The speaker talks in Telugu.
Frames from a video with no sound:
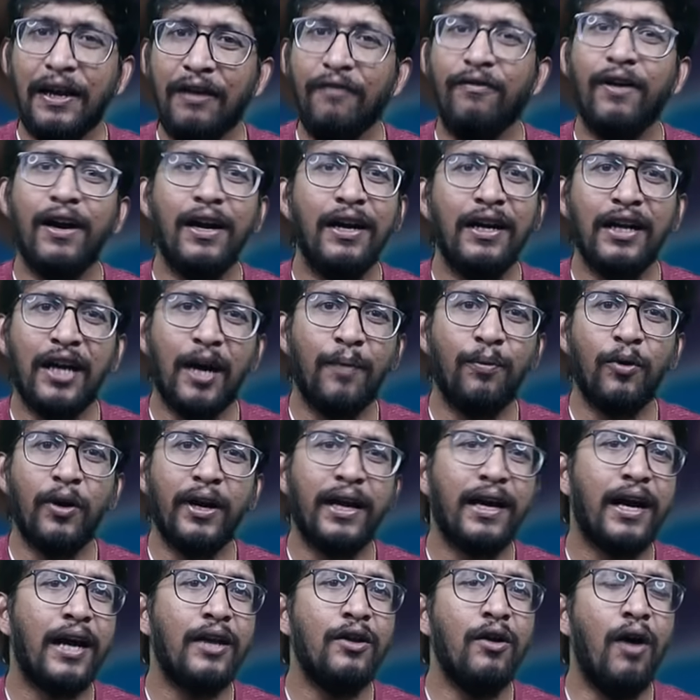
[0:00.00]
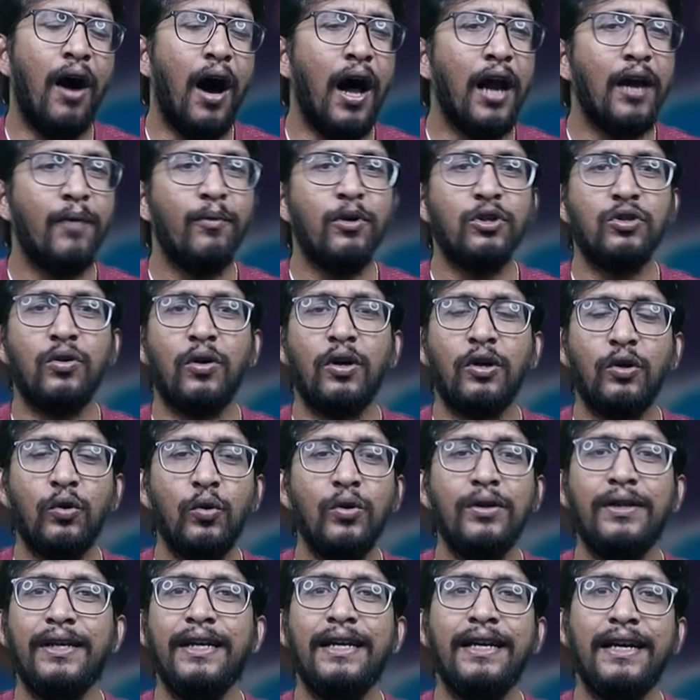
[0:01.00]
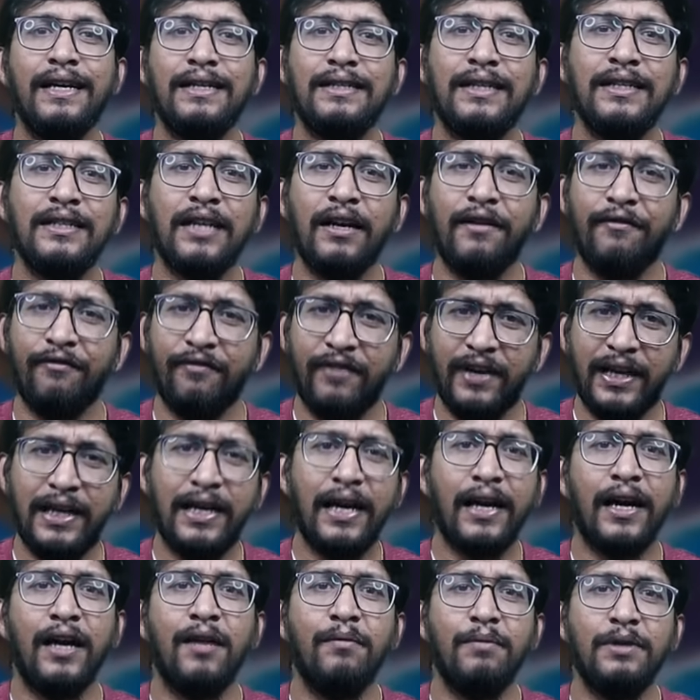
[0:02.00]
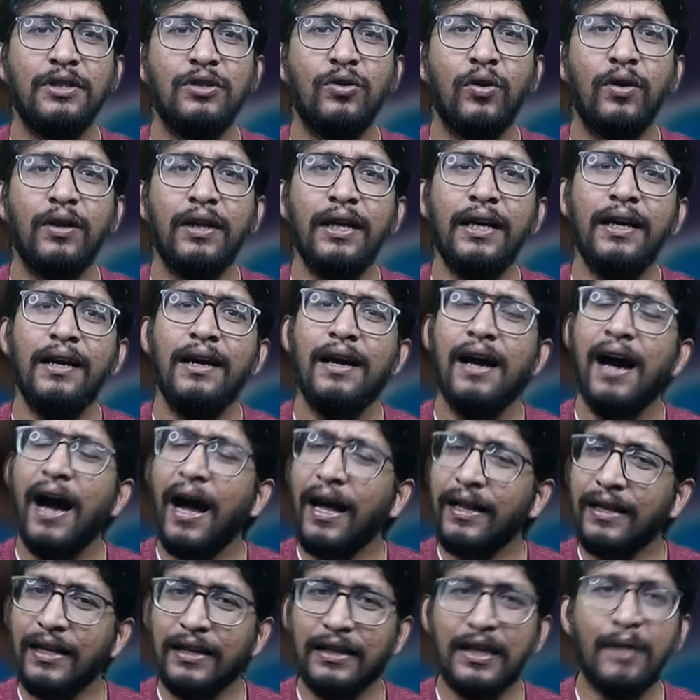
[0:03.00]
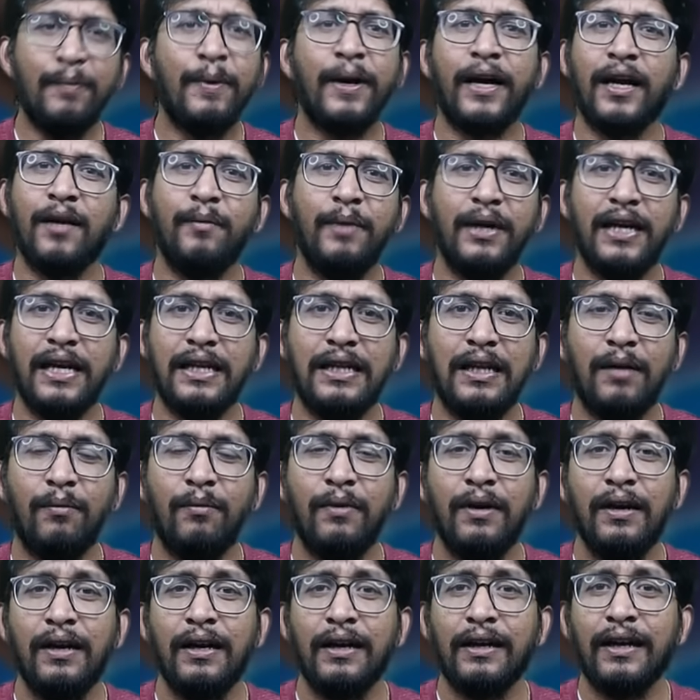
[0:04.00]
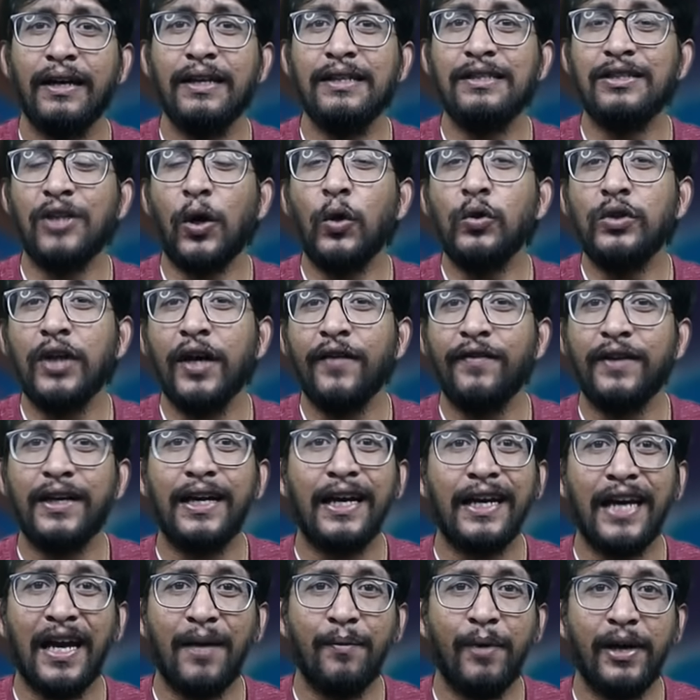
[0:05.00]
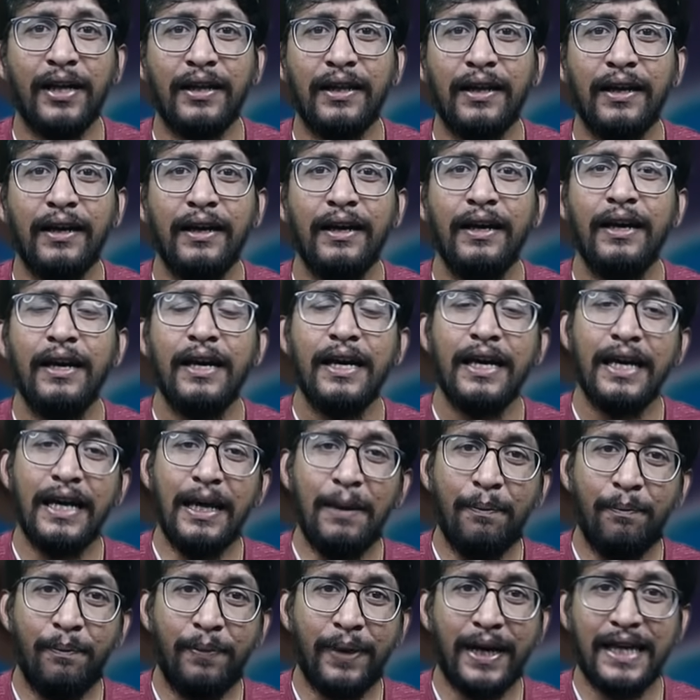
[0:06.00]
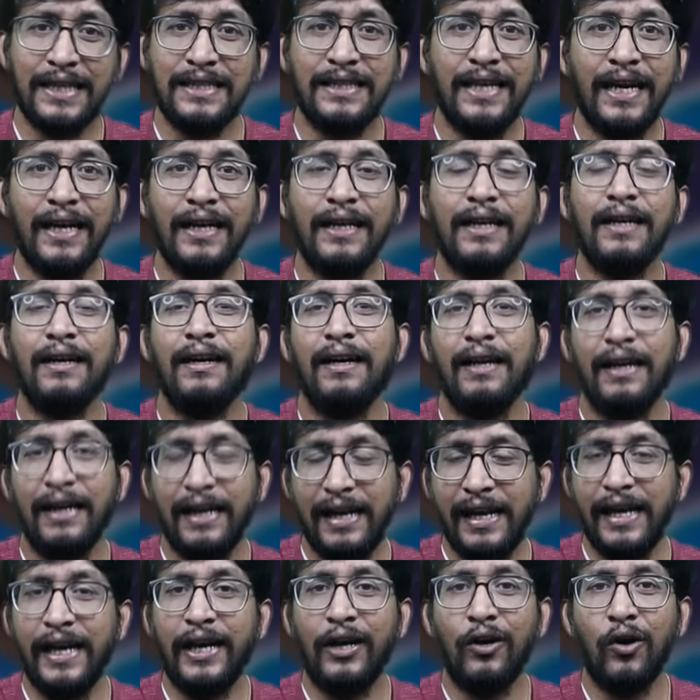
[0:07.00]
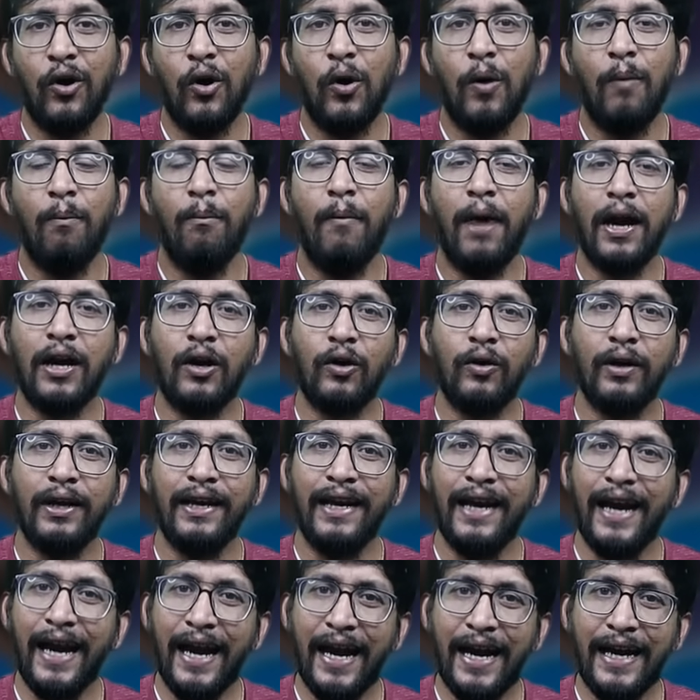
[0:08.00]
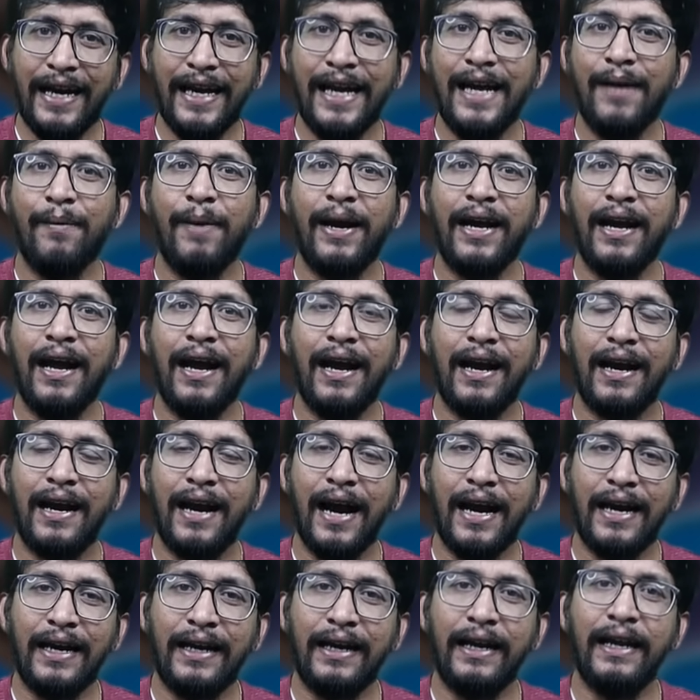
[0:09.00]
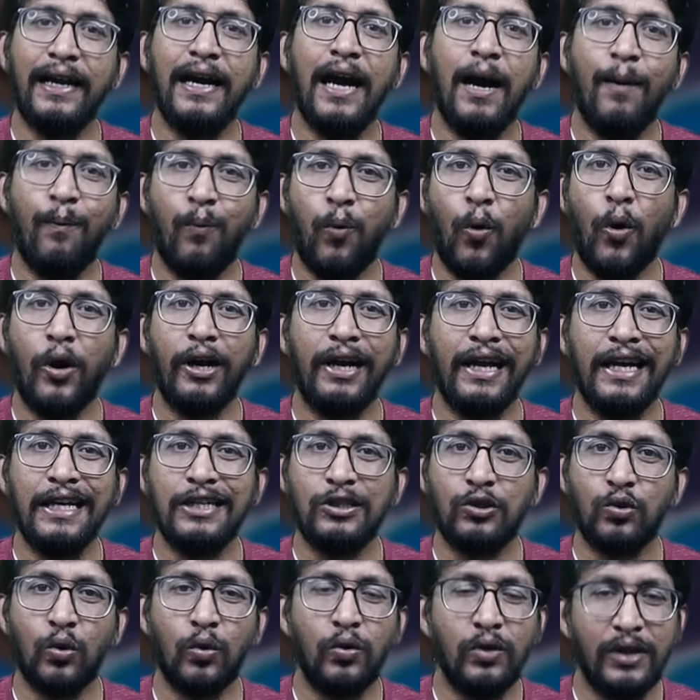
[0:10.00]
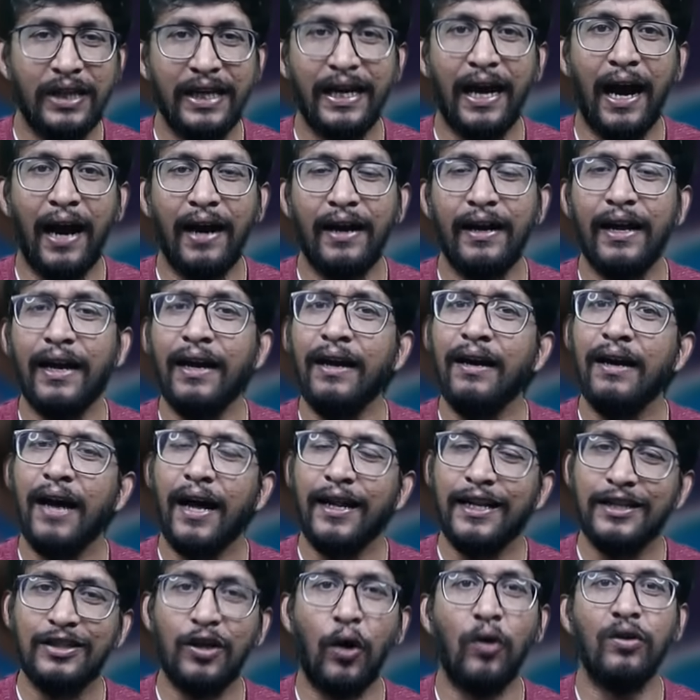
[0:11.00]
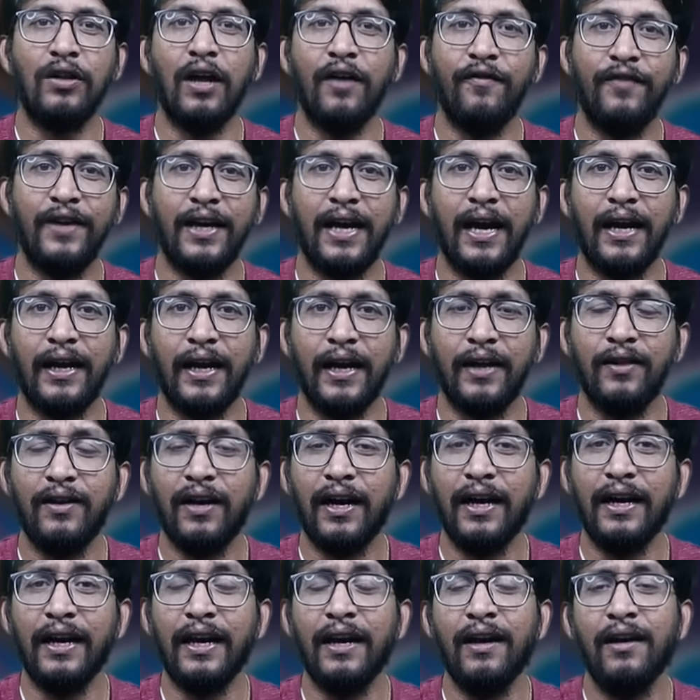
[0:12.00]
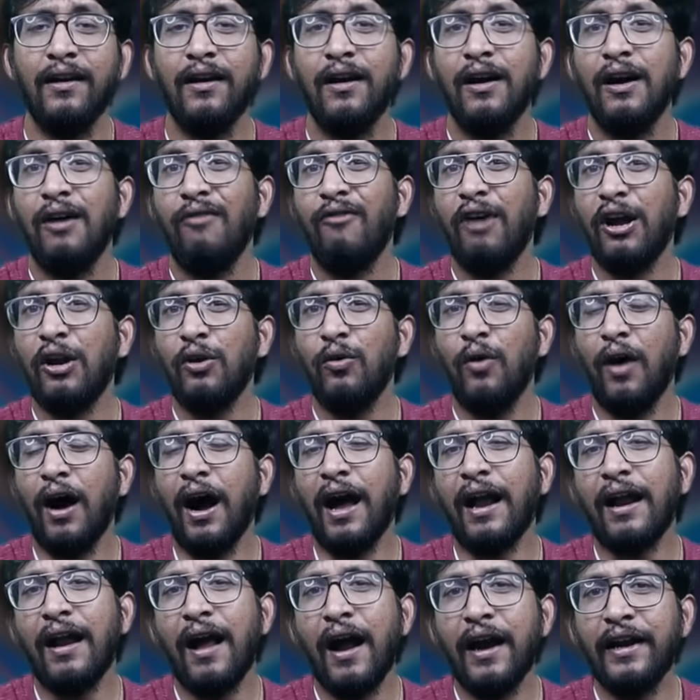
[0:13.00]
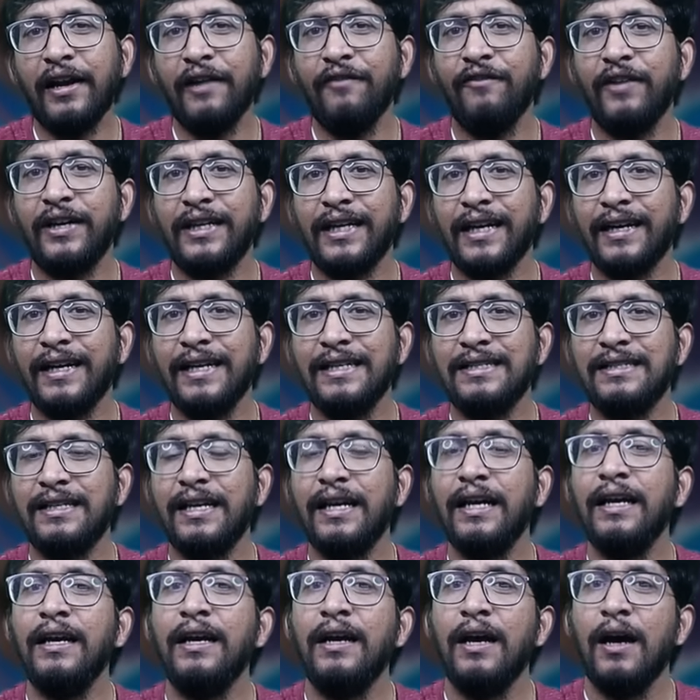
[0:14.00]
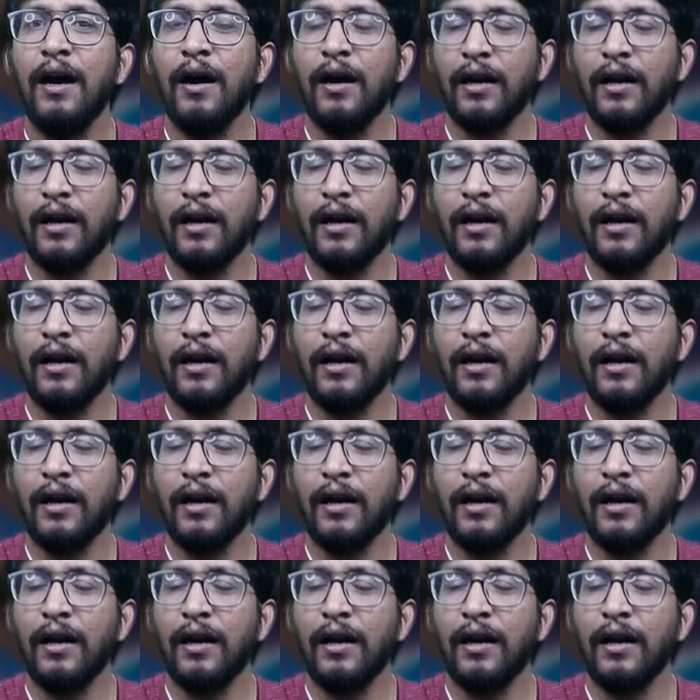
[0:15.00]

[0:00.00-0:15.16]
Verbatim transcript: ఈ వరల్డ్ కప్ లోనే కాదు ఆల్మోస్ట్ ఒక టూ త్రీ ఇయర్స్ గా చాలా వీక్ గా కనిపిస్తుంది అదంతా పక్కన పెట్టేద్దాం కానీ సౌత్ ఆఫ్రికాకి ఏమైంది ఈ ప్రెసెంట్ లీగ్ లో మనకు ఏ టీం అయినా గట్టిగా పోటీ ఇస్తుంది అంటే అది సౌత్ ఆఫ్రికానే ఎందుకంటే వాళ్ళు అలాంటి విక్టరీస్ ని